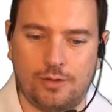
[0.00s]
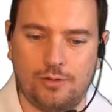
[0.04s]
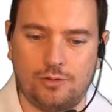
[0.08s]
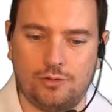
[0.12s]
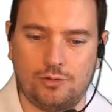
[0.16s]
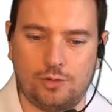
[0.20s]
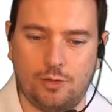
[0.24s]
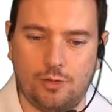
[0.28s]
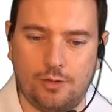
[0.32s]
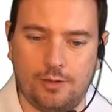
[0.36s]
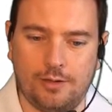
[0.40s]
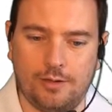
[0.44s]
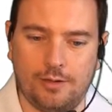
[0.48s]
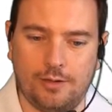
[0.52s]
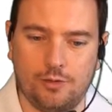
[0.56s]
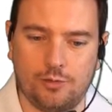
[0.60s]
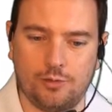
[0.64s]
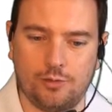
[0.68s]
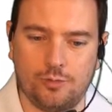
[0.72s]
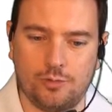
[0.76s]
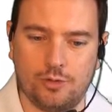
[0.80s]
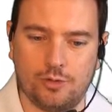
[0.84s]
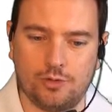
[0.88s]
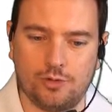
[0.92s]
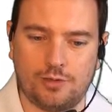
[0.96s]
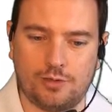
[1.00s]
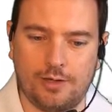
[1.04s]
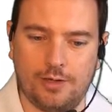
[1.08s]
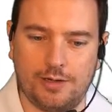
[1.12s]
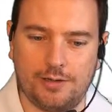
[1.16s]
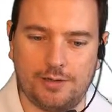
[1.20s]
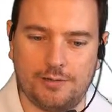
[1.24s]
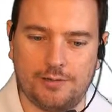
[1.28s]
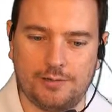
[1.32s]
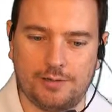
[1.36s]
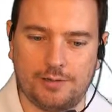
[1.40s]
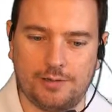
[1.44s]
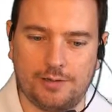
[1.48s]
eu estou aqui com meus
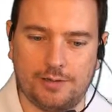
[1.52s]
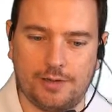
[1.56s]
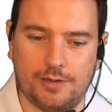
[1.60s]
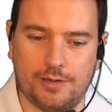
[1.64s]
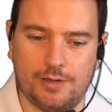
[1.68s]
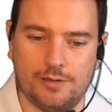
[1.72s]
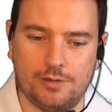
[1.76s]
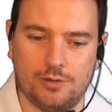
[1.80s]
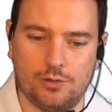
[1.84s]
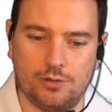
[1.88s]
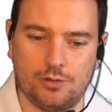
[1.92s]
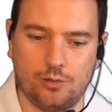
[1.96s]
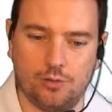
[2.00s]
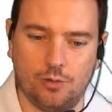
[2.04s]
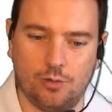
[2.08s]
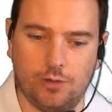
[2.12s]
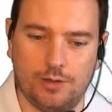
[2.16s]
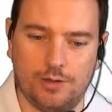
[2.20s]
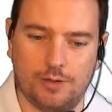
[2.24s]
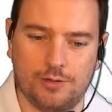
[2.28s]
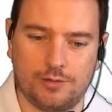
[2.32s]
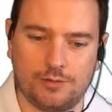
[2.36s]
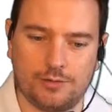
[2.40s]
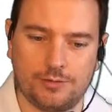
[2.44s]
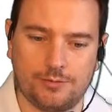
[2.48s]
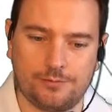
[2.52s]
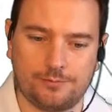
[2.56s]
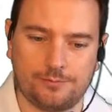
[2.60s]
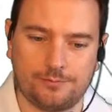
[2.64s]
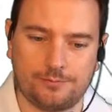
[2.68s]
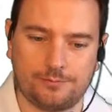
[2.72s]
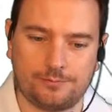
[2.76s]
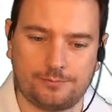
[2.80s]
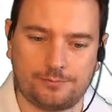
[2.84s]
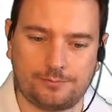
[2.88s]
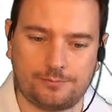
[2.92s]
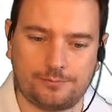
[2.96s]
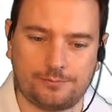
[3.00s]
três resistores.
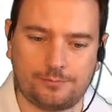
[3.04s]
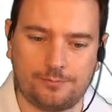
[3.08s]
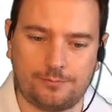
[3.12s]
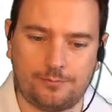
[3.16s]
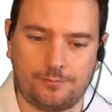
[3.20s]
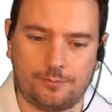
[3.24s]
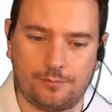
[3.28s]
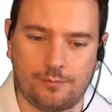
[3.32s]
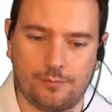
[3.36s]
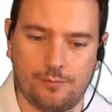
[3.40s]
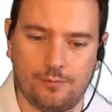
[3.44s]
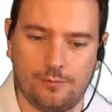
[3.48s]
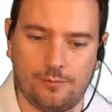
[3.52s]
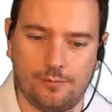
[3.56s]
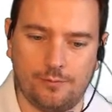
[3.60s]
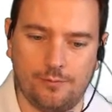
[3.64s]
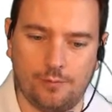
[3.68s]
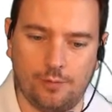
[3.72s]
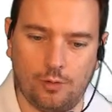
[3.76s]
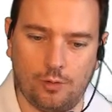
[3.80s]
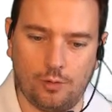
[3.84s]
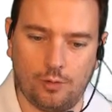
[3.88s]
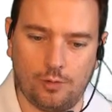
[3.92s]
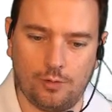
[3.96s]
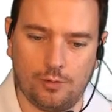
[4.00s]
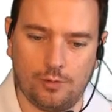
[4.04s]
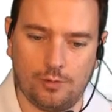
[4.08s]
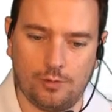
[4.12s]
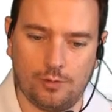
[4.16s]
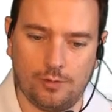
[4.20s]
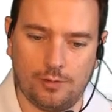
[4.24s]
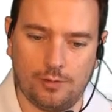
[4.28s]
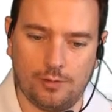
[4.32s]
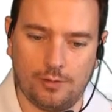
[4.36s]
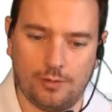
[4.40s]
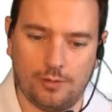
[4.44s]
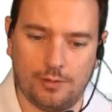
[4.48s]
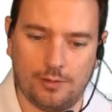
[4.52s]
Vou
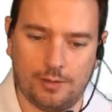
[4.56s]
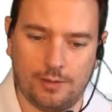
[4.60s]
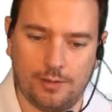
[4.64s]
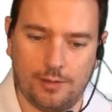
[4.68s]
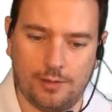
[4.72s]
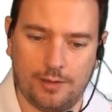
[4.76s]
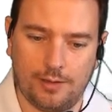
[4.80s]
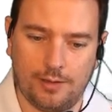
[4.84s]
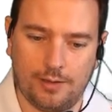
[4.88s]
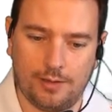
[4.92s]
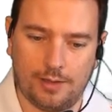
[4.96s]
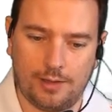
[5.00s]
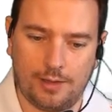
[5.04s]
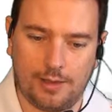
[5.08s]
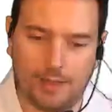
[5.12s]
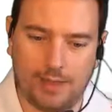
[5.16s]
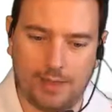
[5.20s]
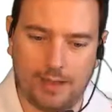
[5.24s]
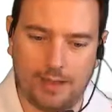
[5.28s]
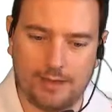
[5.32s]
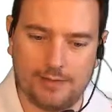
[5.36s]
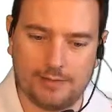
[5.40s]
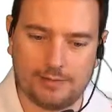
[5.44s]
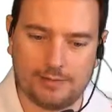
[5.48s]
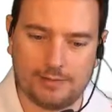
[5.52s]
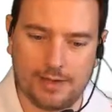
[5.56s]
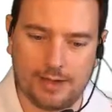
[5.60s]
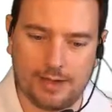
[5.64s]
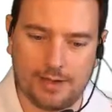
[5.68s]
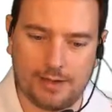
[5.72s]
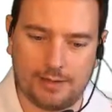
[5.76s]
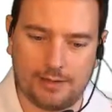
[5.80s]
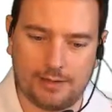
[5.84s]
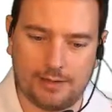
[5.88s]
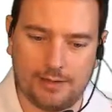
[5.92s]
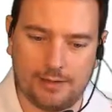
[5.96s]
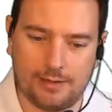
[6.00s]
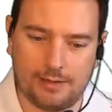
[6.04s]
realizar
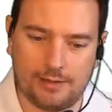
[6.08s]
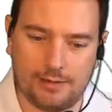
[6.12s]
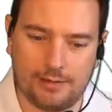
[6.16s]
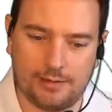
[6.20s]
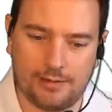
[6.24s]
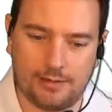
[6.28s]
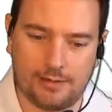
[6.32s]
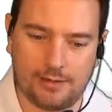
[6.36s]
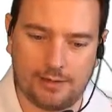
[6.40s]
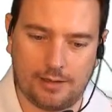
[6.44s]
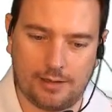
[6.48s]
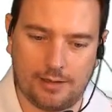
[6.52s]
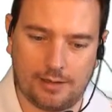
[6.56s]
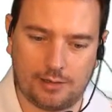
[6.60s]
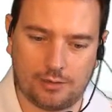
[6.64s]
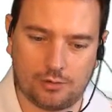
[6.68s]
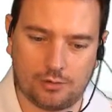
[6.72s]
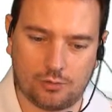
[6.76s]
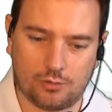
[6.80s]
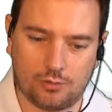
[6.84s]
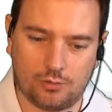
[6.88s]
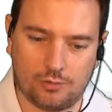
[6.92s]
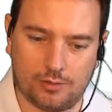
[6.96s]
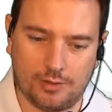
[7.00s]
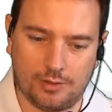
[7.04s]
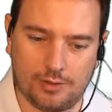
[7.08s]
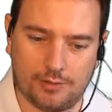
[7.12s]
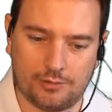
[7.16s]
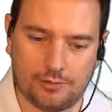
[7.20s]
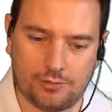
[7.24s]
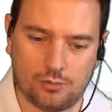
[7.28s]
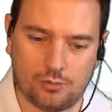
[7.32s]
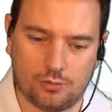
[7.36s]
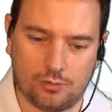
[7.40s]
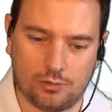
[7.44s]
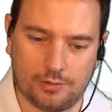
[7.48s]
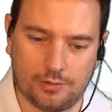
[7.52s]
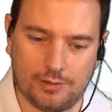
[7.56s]
aqui as
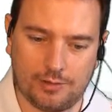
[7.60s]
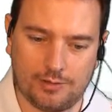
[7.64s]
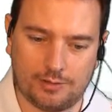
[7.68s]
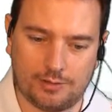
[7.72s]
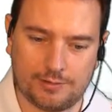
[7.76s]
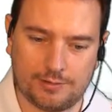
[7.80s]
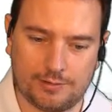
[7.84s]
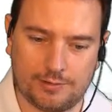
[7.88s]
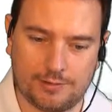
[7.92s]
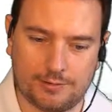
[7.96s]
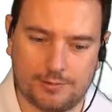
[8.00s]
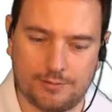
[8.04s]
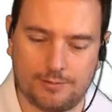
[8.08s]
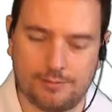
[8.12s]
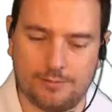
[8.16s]
conexões.